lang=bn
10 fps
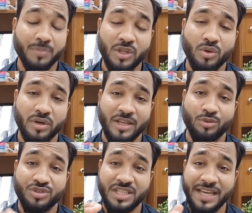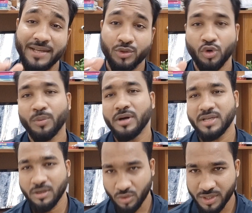বৃন্দ কিন্তু যে
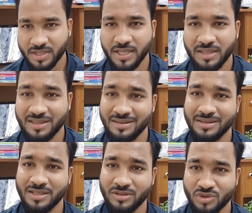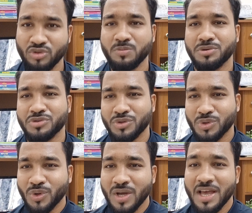সময়টা রয়েছে তিরিশে জুন
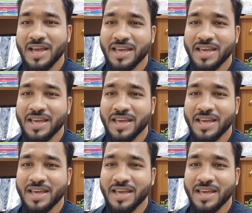পর্যন্ত